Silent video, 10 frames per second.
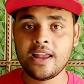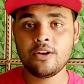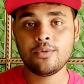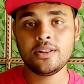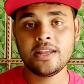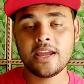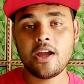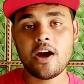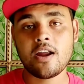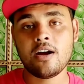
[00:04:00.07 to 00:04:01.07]
हेलो बोल देंगे
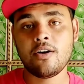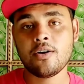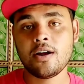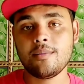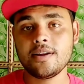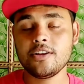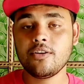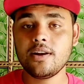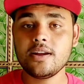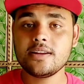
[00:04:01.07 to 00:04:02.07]
और हमारी
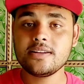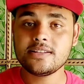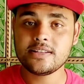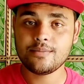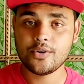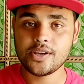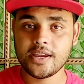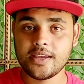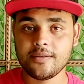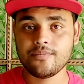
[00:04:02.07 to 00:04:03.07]
कॉल रिसीव हो
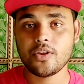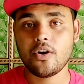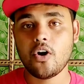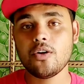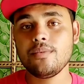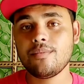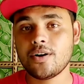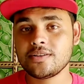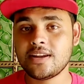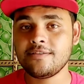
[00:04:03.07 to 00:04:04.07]
जाएगी और भी
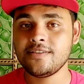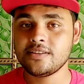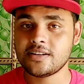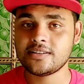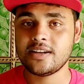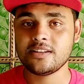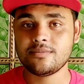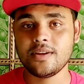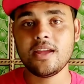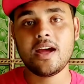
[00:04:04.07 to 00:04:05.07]
बहुत सारे फीचर्स हैं
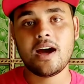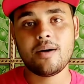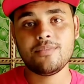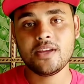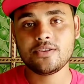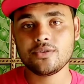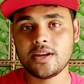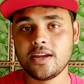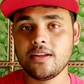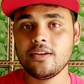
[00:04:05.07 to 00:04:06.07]
इसमें आप देख चुके
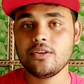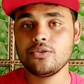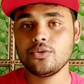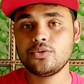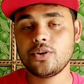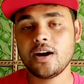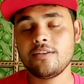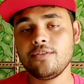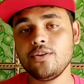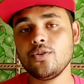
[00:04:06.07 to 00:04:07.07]
हैं दोस्तों अगर
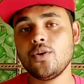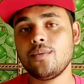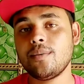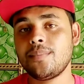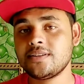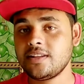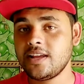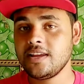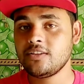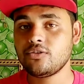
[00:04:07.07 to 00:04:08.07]
वीडियो पसंद
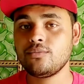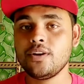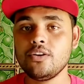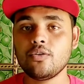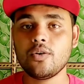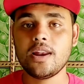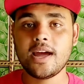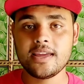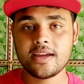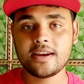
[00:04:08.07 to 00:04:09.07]
आई तो वीडियो को
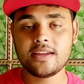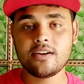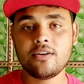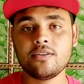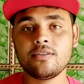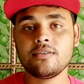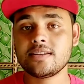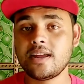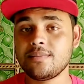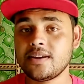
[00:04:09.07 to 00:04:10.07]
लाइक करें और
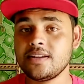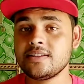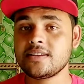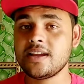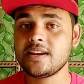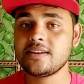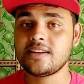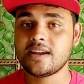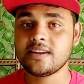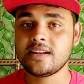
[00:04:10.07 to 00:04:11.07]
सब्सक्राइब करें इस स्काइकिंग
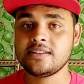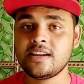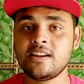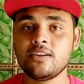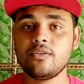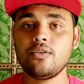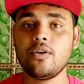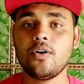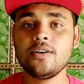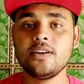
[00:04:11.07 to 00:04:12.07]
टेक्निकल चैनल को
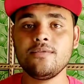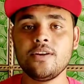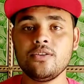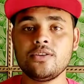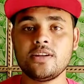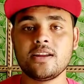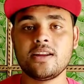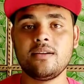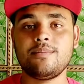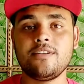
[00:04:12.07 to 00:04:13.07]
और ये वीडियो शेयर
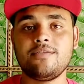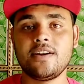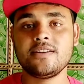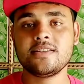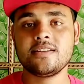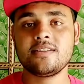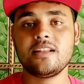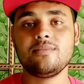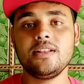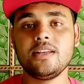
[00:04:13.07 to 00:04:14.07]
करें अपने फ्रेंड्स के
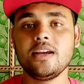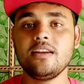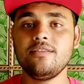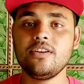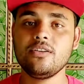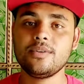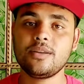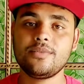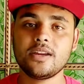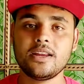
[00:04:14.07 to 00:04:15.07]
साथ मिलते हैं अगली वीडियो में
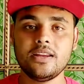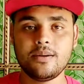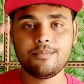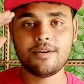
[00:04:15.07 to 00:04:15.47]
तब तक के लिए